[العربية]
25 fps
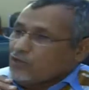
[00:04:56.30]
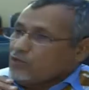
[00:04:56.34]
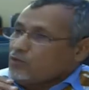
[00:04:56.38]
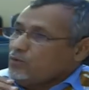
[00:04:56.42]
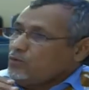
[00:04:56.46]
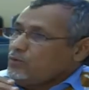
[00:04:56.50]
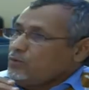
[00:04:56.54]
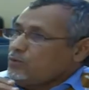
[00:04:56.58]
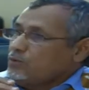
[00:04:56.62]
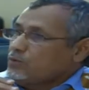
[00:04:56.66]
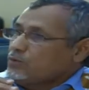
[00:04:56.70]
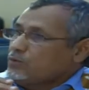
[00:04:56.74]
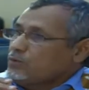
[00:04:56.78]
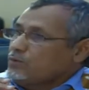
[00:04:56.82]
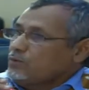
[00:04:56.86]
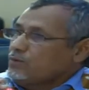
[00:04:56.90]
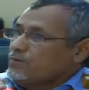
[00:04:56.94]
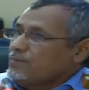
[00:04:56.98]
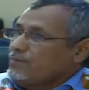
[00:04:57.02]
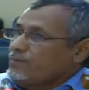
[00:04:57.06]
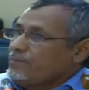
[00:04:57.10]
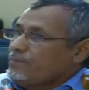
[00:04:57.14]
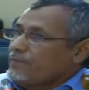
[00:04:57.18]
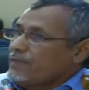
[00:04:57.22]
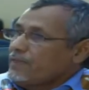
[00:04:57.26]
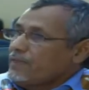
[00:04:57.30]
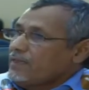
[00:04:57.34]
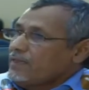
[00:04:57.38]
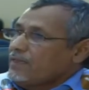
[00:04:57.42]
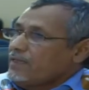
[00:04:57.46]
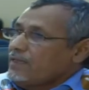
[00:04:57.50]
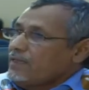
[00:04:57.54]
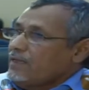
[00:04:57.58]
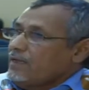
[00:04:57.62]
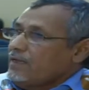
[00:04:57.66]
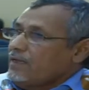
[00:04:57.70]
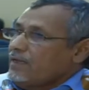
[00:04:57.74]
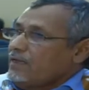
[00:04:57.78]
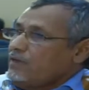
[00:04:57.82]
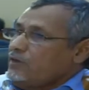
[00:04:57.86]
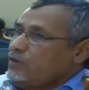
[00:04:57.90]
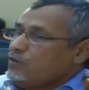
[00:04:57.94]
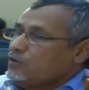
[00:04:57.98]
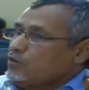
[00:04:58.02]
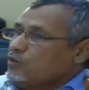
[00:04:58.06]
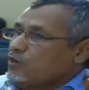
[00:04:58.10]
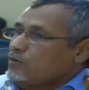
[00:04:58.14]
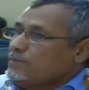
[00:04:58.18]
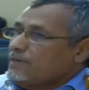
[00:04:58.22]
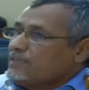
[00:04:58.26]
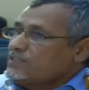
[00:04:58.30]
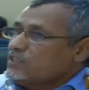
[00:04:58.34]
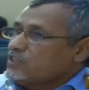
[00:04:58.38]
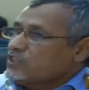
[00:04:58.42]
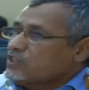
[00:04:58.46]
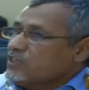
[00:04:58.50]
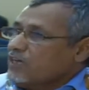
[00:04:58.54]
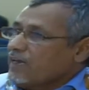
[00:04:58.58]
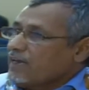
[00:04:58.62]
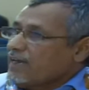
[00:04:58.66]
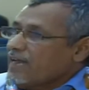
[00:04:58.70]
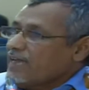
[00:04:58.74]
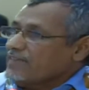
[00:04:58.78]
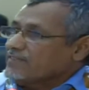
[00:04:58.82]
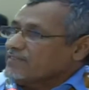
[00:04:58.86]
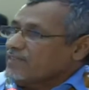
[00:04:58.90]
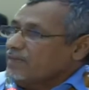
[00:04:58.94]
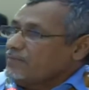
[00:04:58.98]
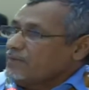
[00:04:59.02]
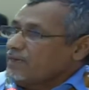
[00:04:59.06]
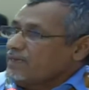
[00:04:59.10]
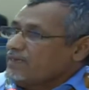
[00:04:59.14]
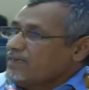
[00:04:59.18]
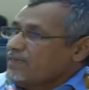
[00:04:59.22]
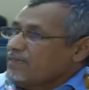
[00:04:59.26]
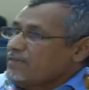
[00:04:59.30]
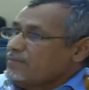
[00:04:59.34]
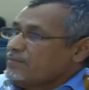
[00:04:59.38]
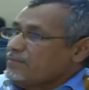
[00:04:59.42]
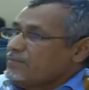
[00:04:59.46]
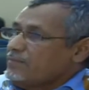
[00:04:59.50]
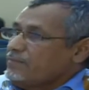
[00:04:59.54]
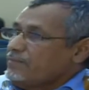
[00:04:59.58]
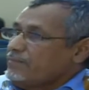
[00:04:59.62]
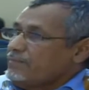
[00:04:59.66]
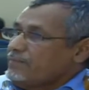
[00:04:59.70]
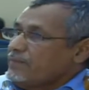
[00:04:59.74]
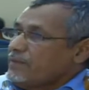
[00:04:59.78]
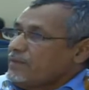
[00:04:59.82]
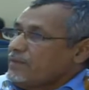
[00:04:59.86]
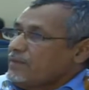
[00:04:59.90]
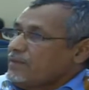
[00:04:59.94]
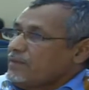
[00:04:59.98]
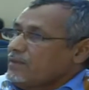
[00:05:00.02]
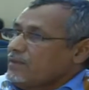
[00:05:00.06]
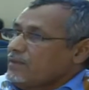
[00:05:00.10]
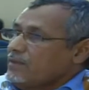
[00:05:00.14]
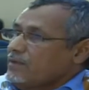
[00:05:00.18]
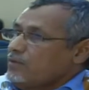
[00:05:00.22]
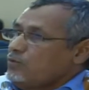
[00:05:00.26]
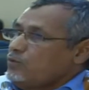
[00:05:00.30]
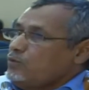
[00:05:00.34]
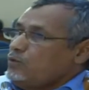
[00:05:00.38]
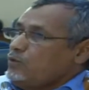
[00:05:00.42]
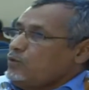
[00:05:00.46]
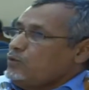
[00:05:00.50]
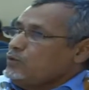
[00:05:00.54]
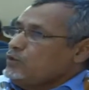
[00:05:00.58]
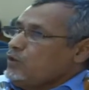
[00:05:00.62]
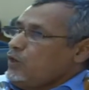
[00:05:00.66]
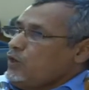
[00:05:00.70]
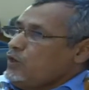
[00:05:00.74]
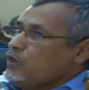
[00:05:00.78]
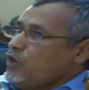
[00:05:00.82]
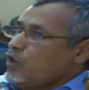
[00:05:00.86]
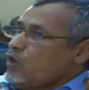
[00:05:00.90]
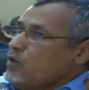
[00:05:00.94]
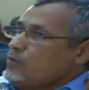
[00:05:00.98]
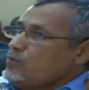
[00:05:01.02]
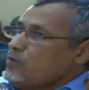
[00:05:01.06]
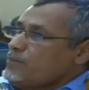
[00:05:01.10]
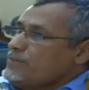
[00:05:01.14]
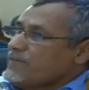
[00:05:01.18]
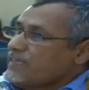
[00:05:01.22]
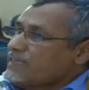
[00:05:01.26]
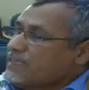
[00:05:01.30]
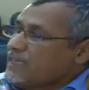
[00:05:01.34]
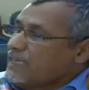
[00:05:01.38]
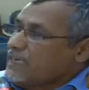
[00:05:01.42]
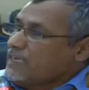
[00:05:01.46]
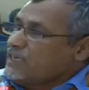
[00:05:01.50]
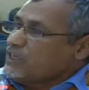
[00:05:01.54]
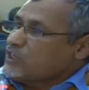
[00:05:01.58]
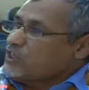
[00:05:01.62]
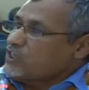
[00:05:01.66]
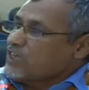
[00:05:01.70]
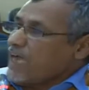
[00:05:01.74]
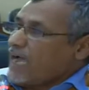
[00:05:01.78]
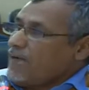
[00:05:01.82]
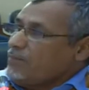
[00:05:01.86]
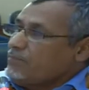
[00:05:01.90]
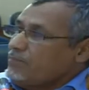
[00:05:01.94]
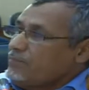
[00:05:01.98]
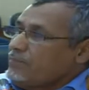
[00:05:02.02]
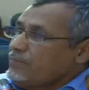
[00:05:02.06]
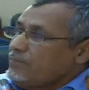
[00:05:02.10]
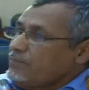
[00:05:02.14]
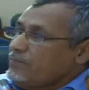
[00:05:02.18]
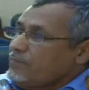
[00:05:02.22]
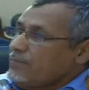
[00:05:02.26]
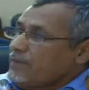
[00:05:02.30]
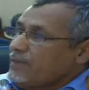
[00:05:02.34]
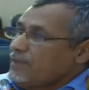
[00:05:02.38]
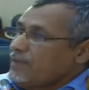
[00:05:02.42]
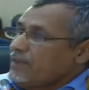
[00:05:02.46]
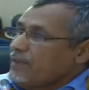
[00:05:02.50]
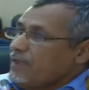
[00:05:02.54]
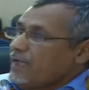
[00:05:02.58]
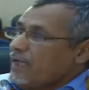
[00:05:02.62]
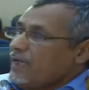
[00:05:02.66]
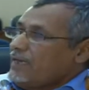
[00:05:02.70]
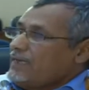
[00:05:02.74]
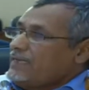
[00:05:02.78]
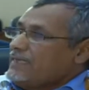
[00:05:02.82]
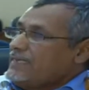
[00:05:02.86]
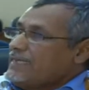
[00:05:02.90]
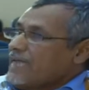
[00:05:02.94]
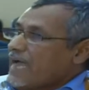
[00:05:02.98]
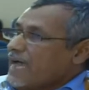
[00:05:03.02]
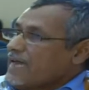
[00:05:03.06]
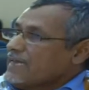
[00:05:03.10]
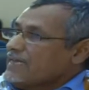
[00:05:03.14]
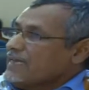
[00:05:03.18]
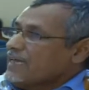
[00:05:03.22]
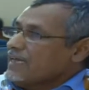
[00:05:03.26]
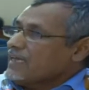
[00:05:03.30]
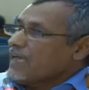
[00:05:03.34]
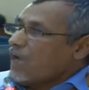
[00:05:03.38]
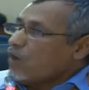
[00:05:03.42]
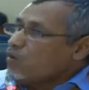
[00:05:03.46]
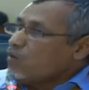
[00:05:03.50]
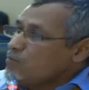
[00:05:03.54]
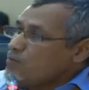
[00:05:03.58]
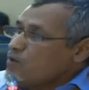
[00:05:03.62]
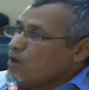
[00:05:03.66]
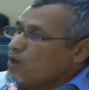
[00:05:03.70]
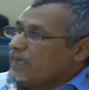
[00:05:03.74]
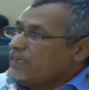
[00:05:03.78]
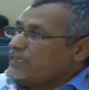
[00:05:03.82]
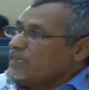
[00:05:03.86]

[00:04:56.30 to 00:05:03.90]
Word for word: نعودوا الحكومه تشكر راسها بالكذب ونعودوا احنا هون ممثلين الشعب اللي يلا نقوموها هي